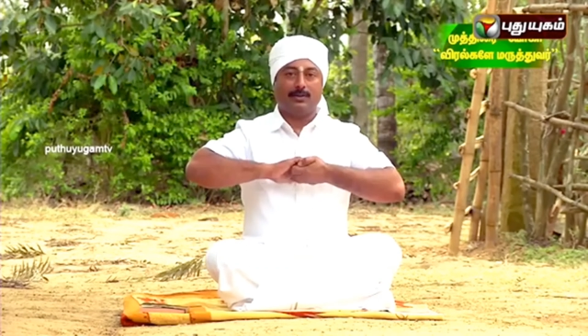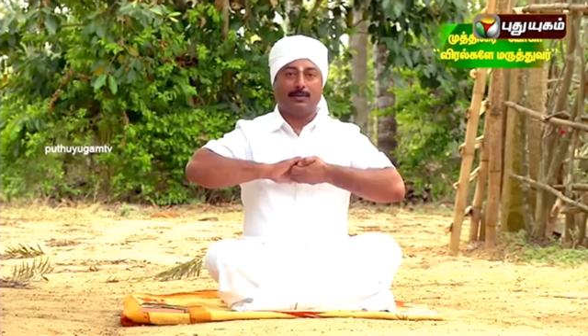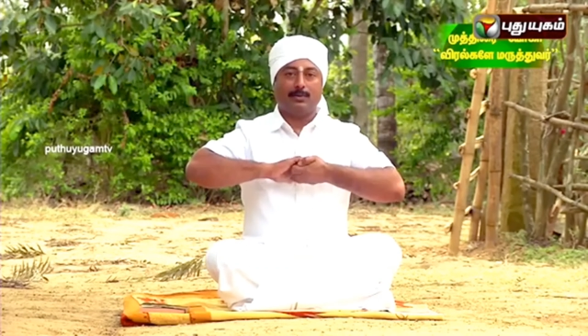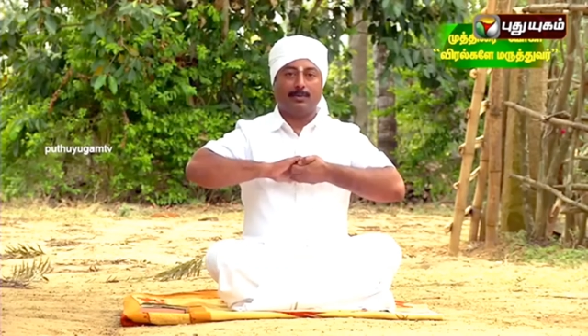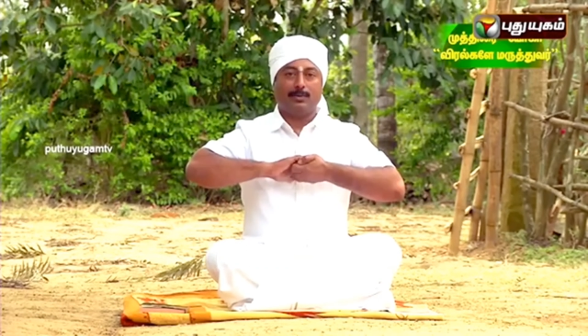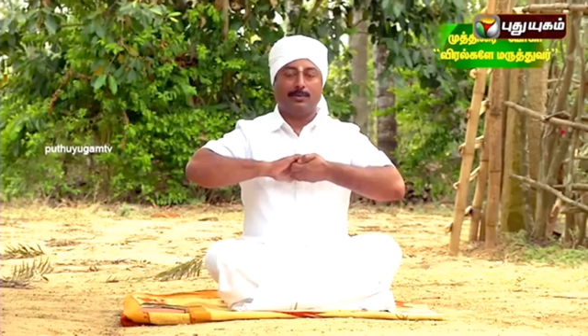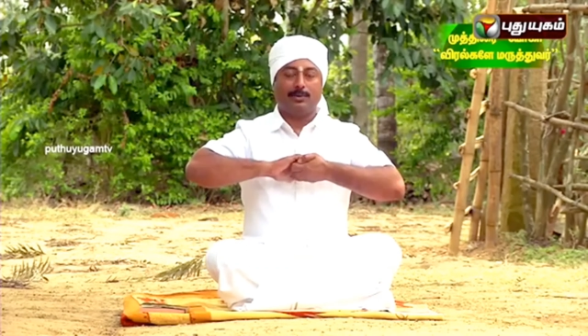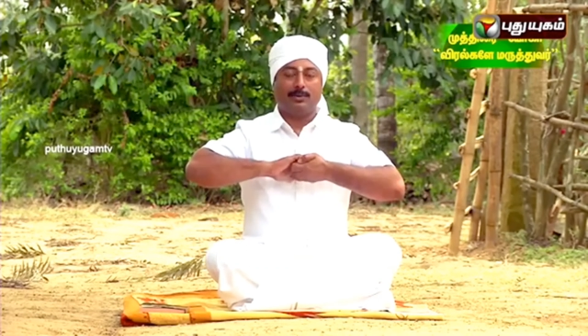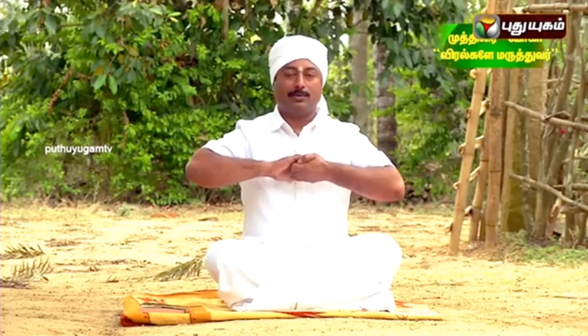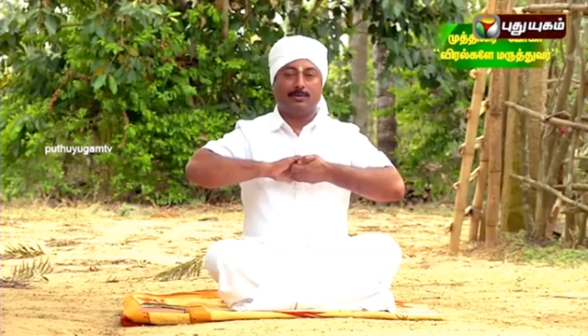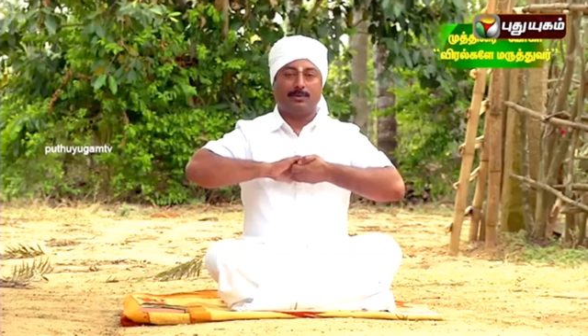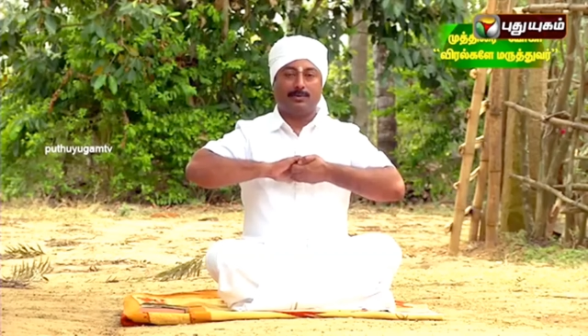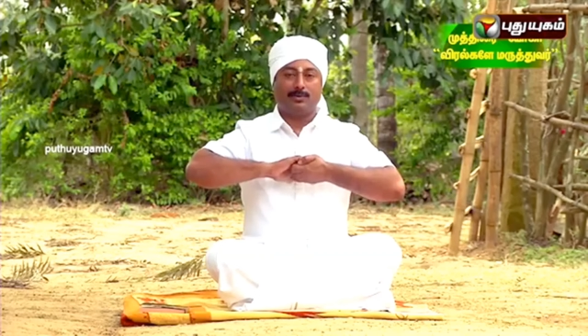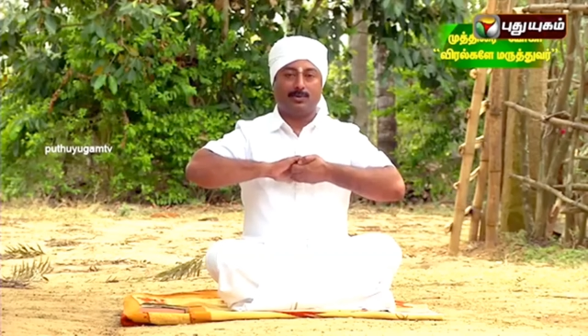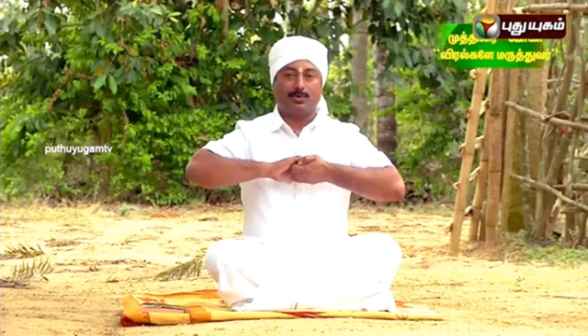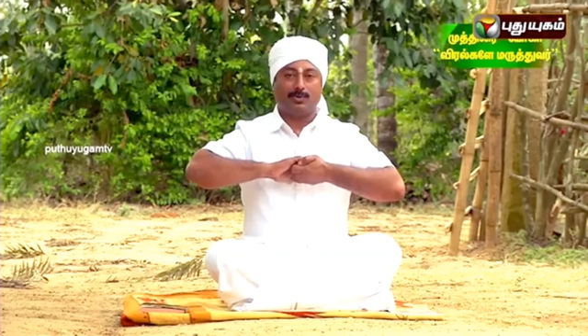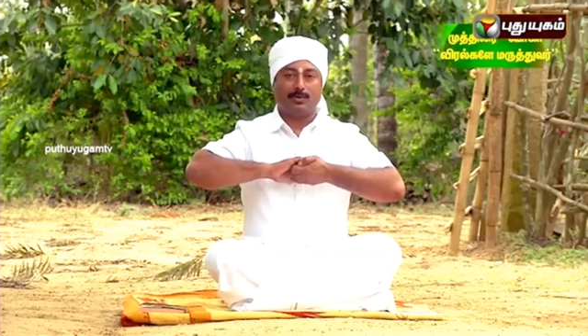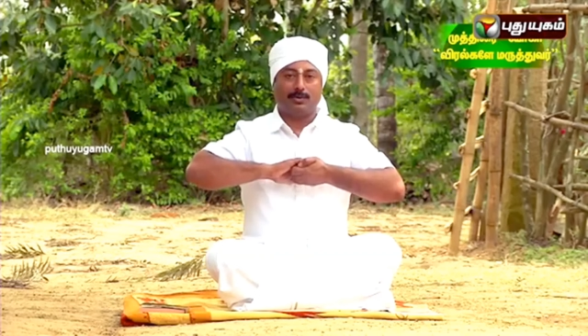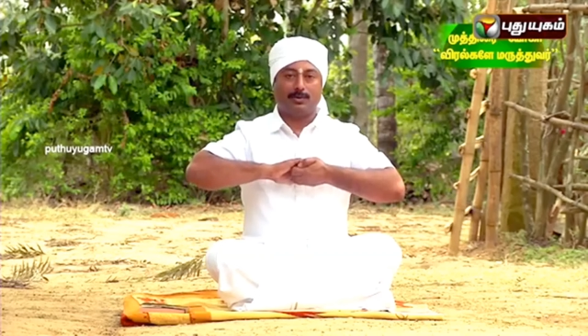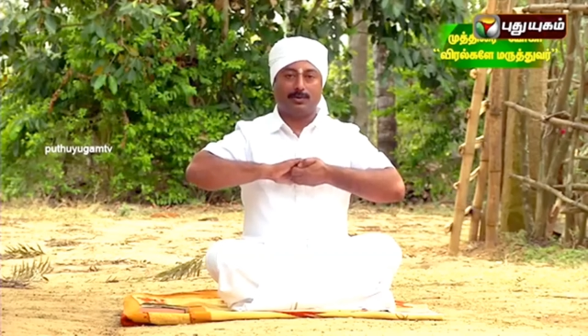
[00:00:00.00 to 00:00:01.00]
எப்போவுமே நமக்கு
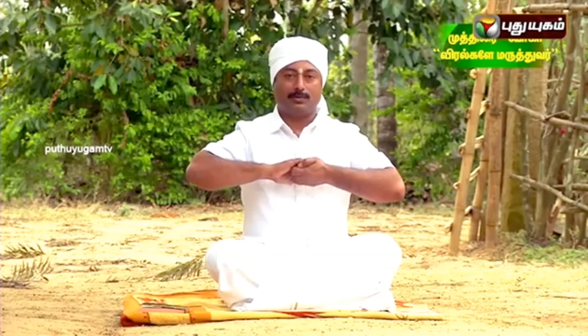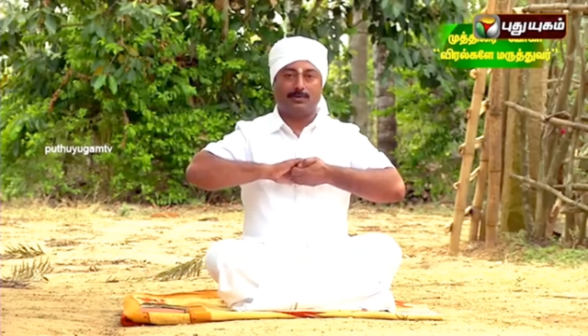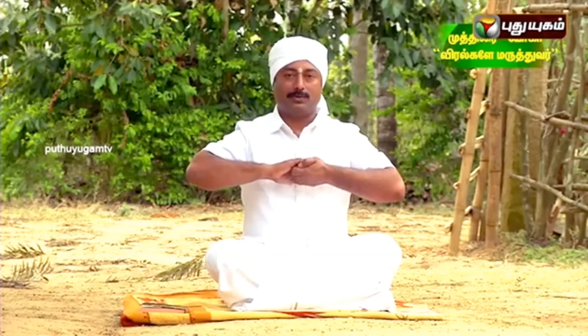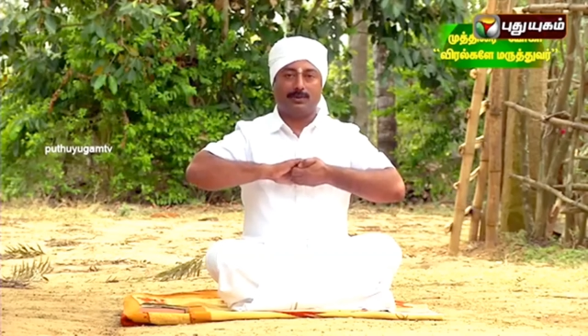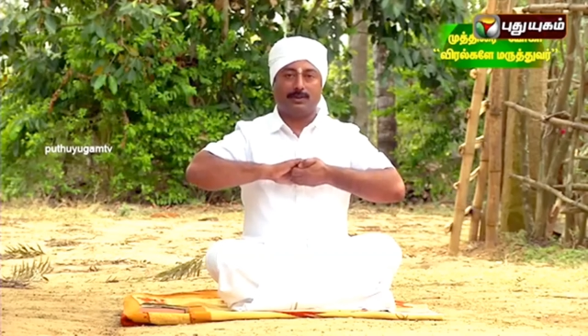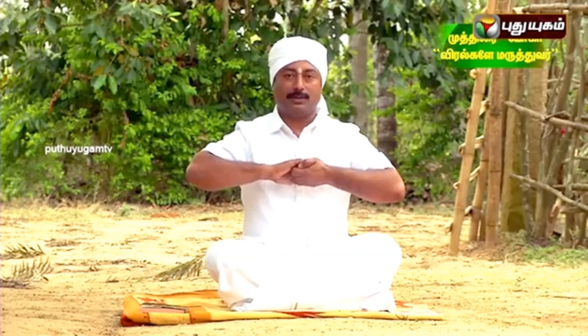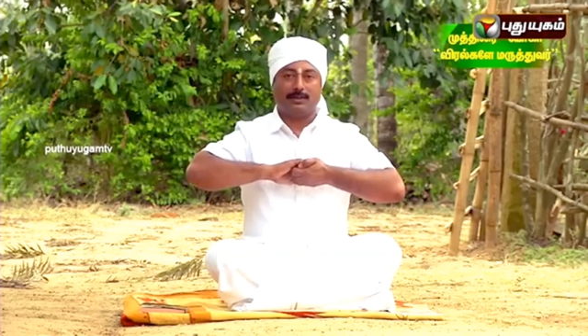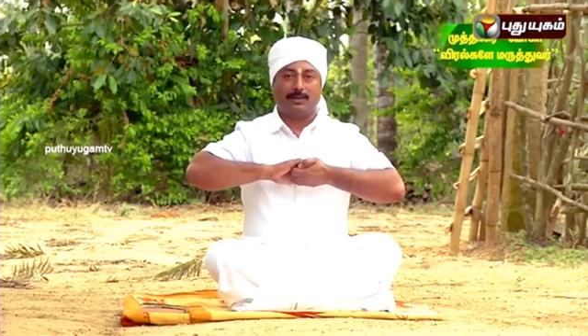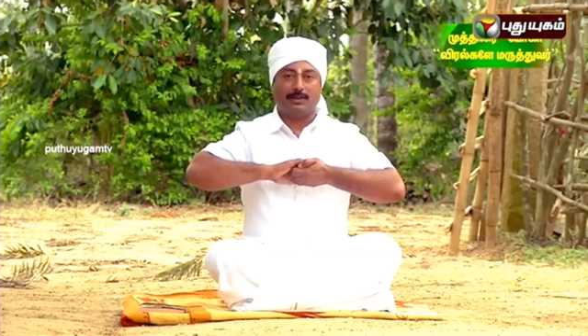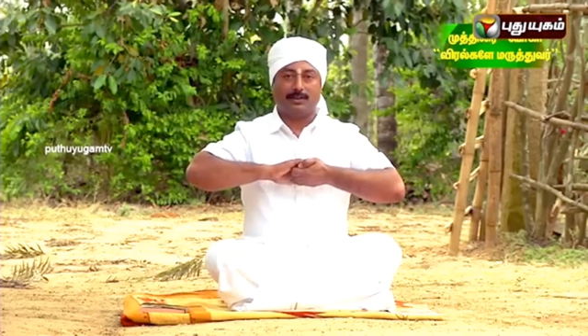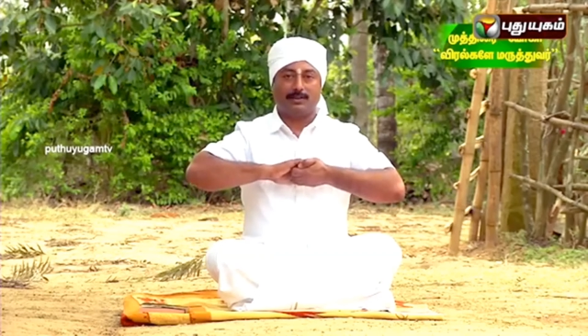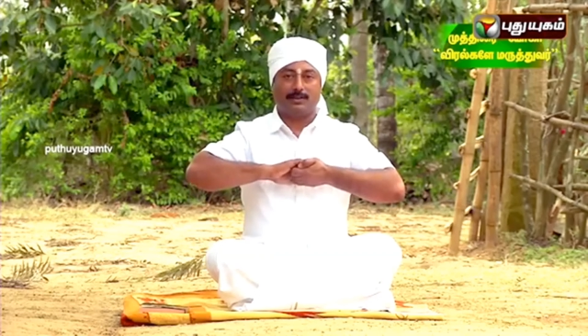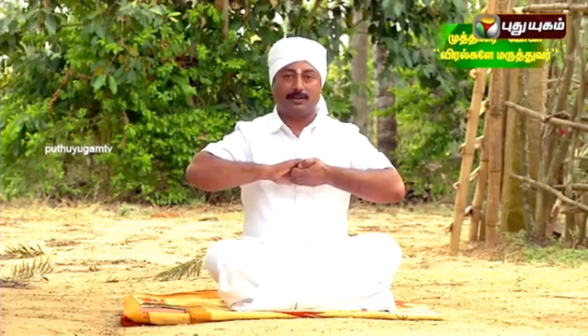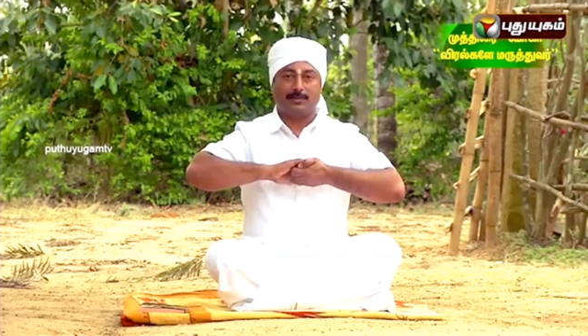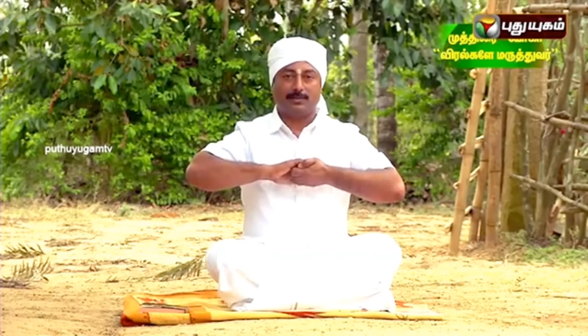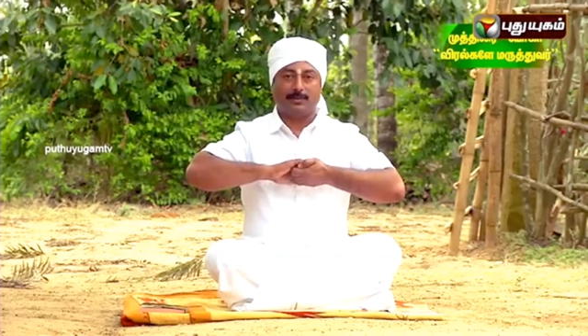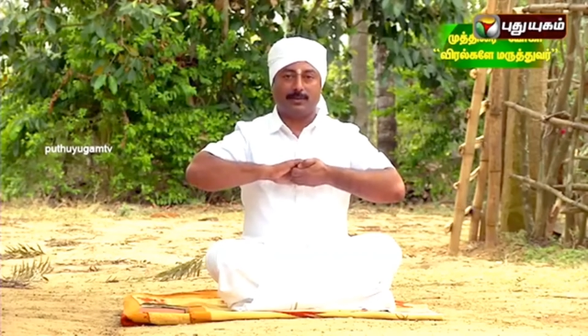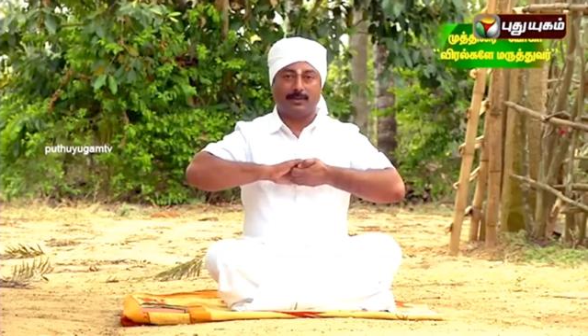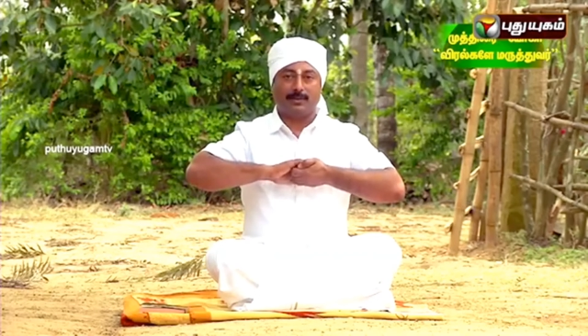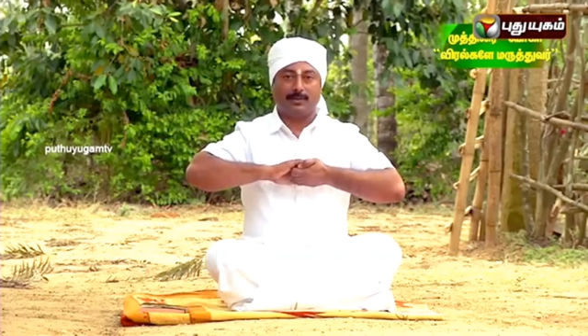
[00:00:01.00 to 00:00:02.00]
சுவாசம் சரியாயிடுச்சு
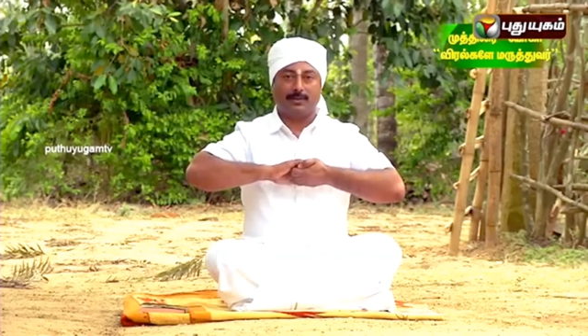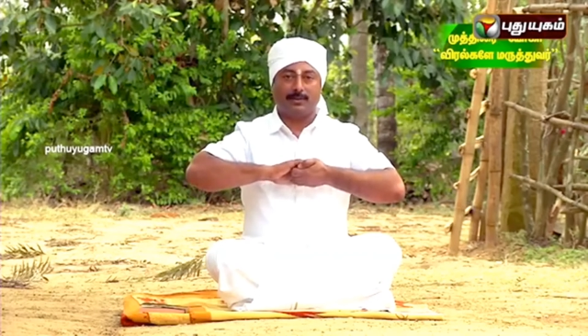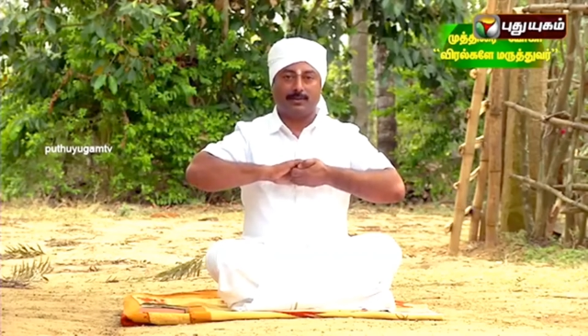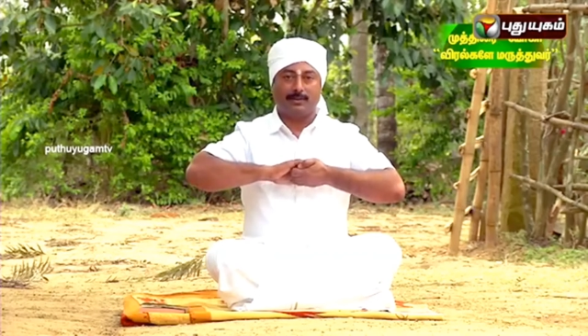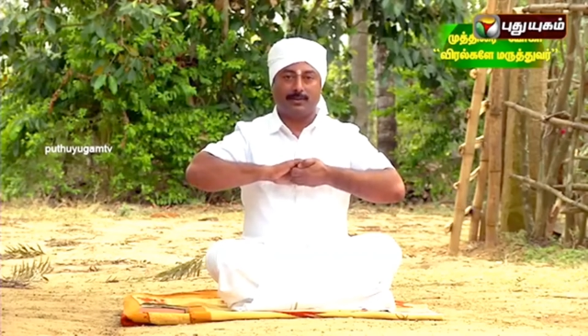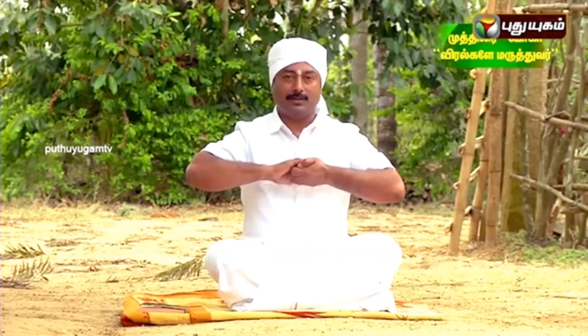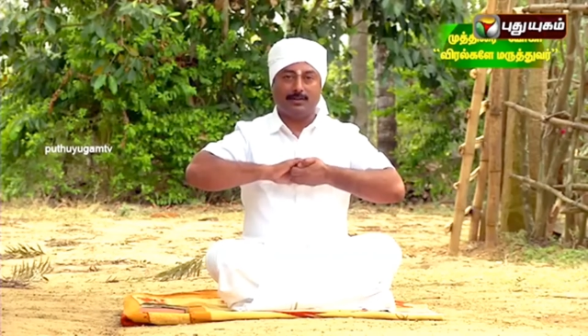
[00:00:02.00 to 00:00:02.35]
அப்படின்னா